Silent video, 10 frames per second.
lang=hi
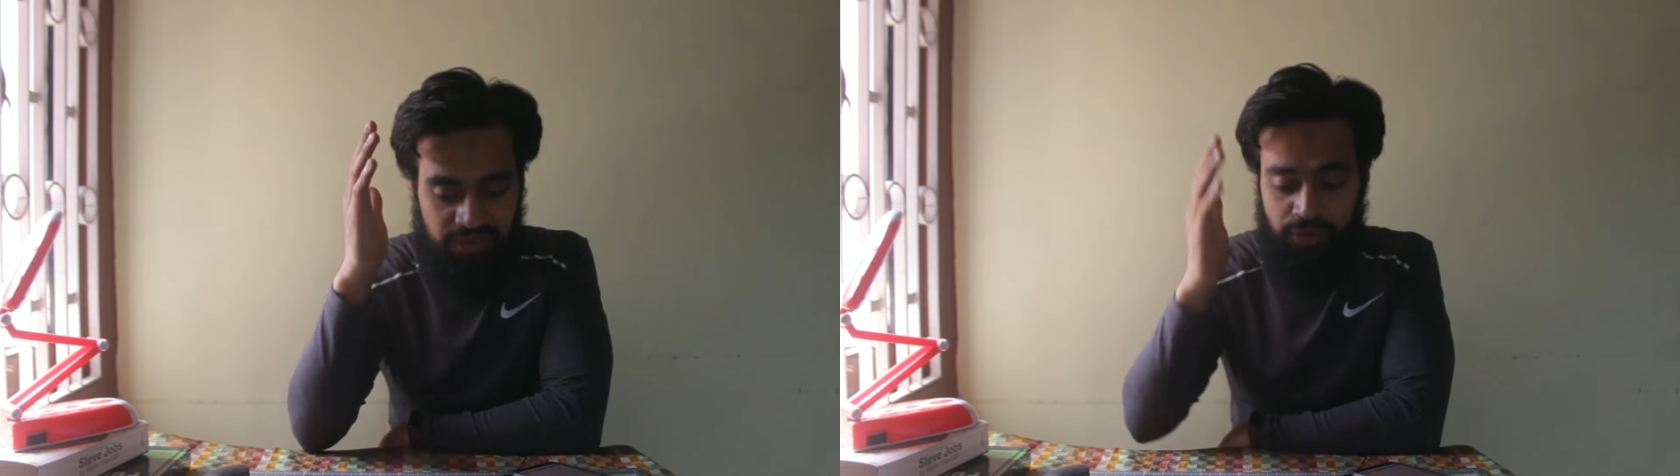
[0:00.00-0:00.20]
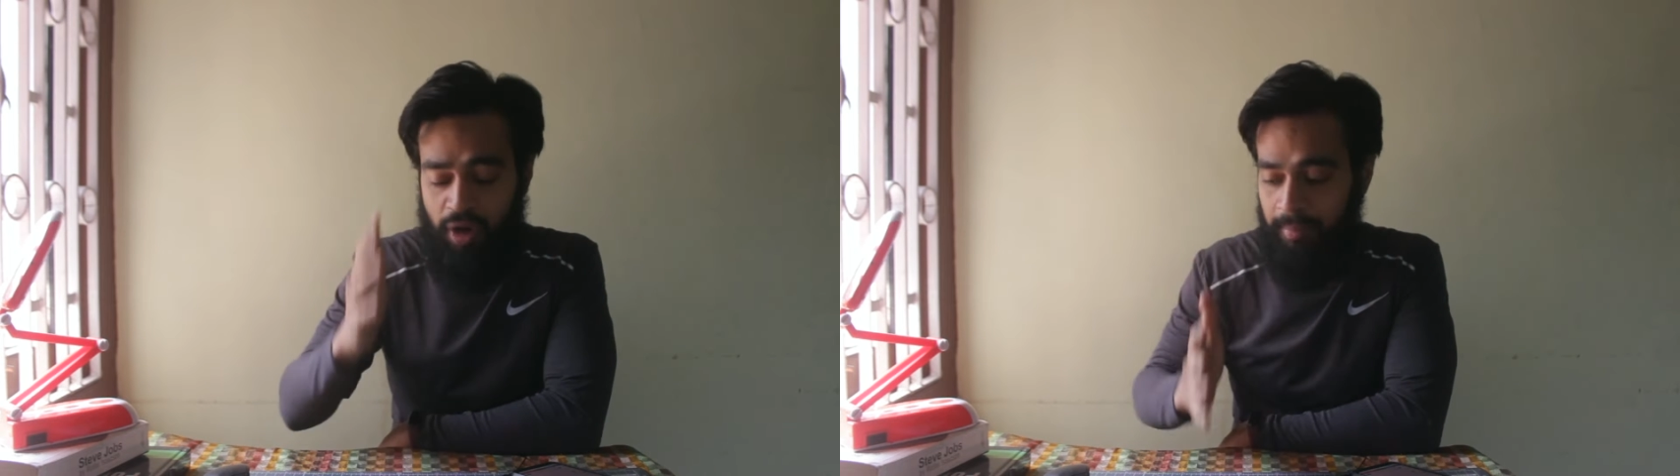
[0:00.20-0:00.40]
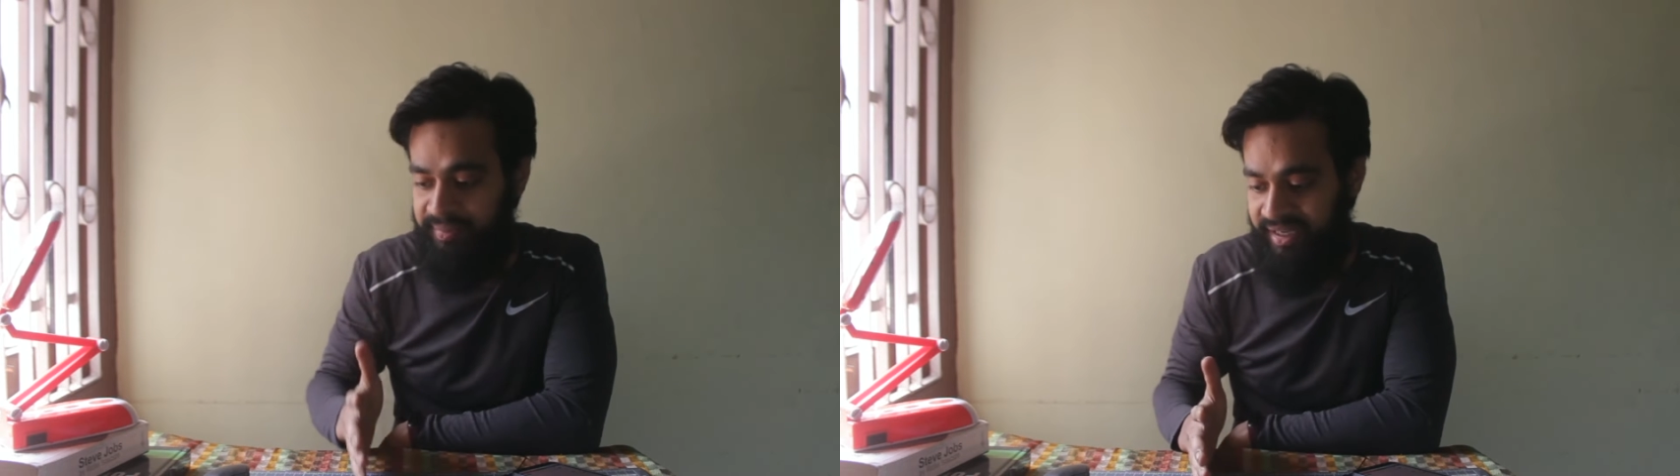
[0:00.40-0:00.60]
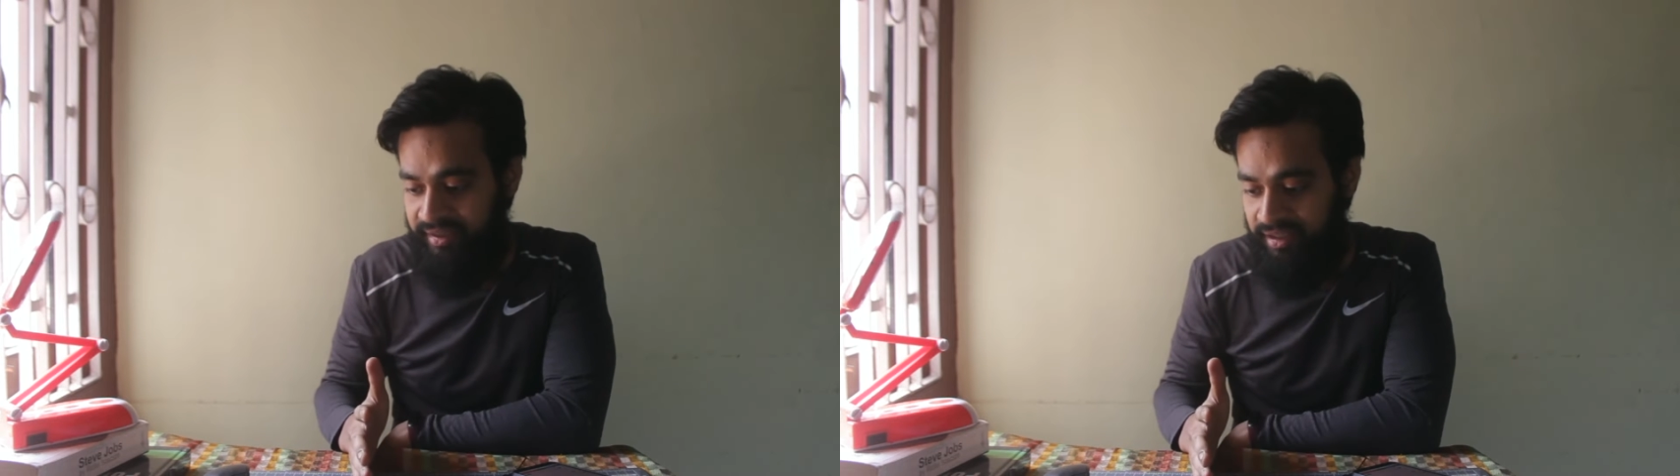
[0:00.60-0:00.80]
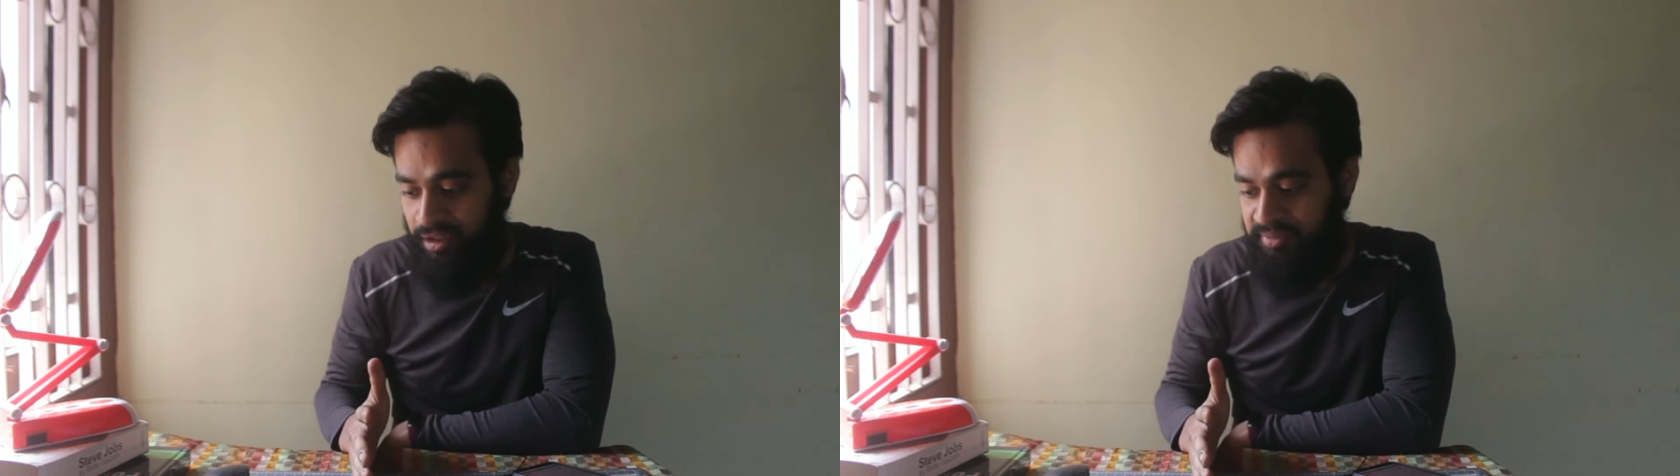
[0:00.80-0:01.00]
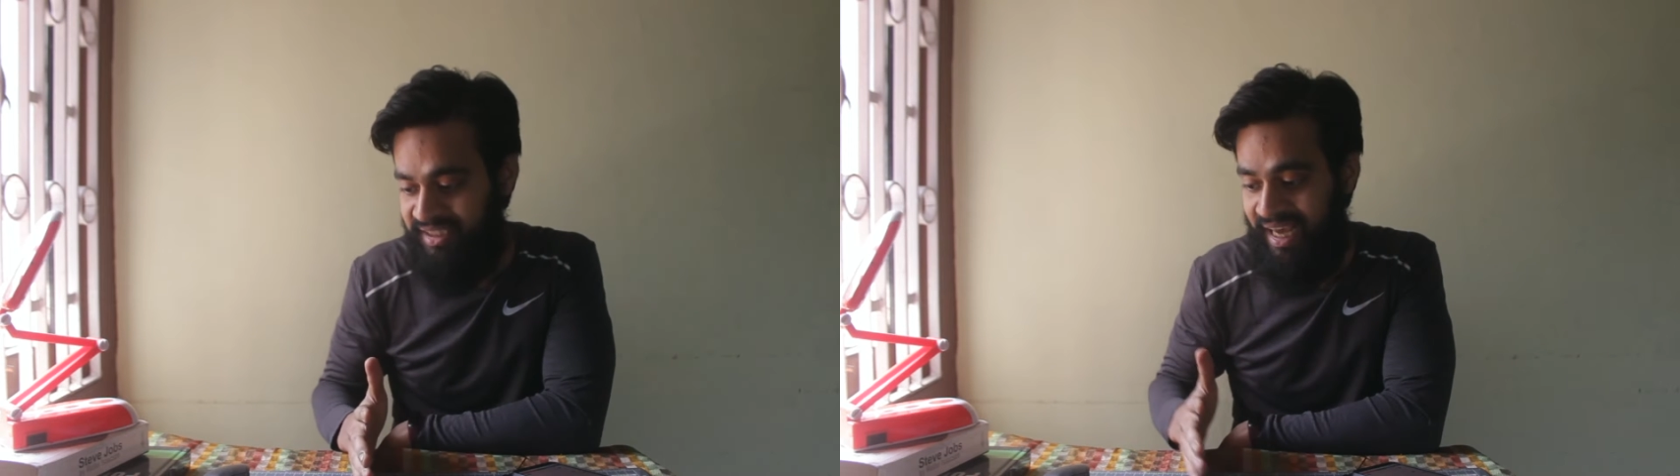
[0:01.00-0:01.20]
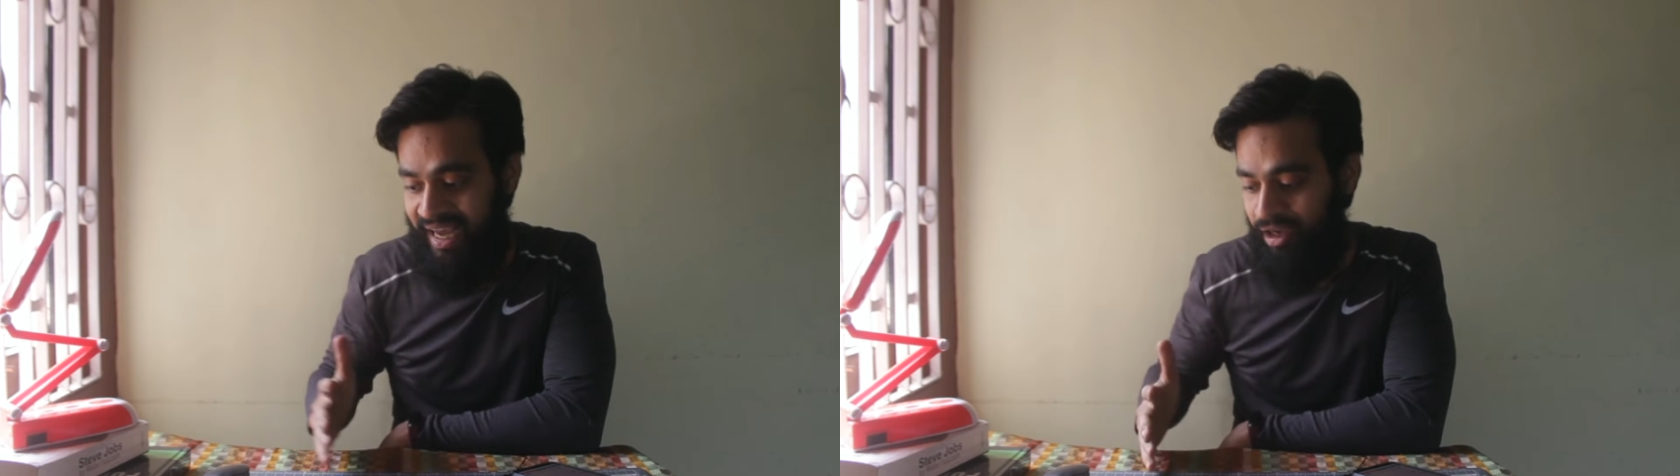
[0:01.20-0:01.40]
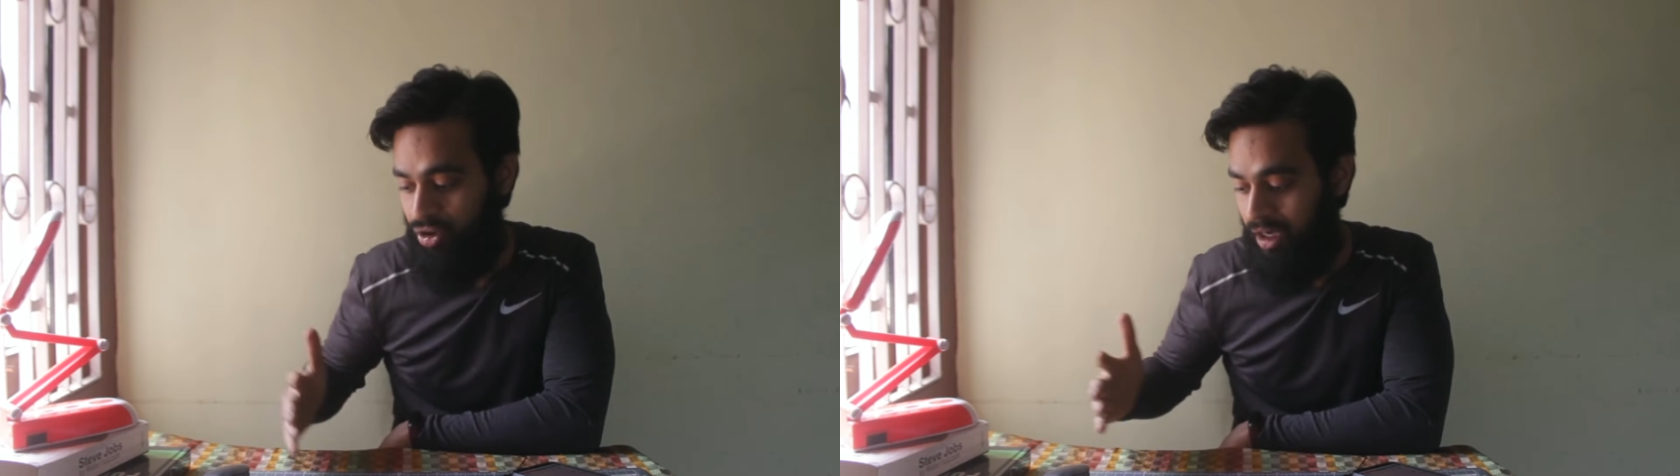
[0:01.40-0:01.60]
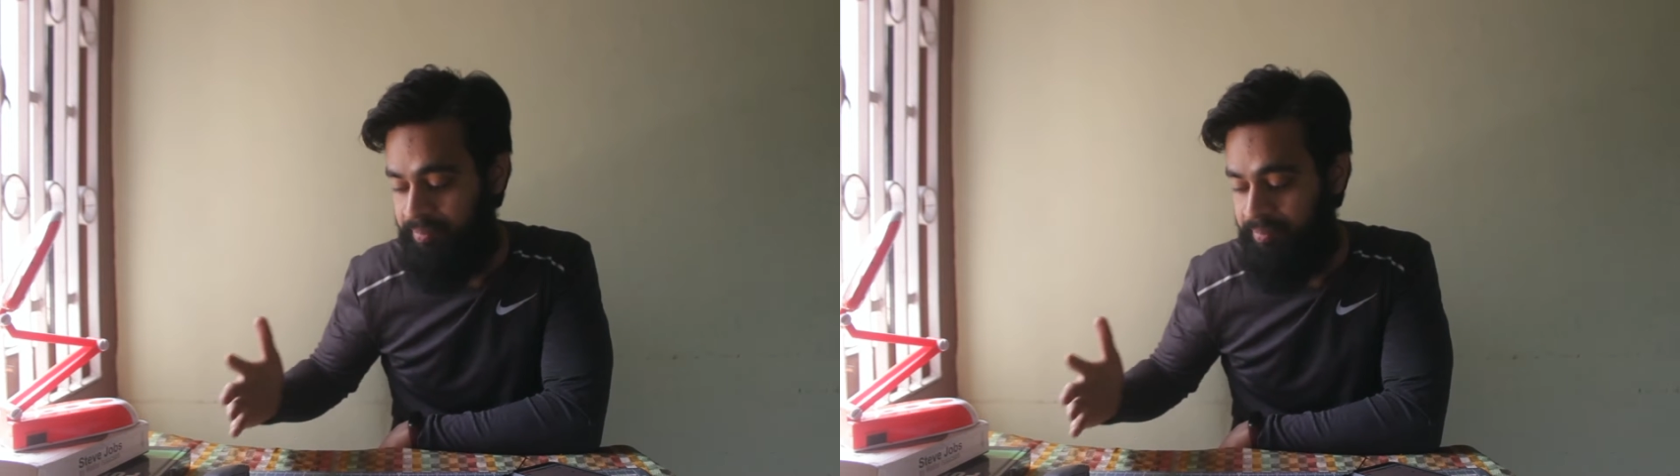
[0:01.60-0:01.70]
वो अपने टर्म से आए और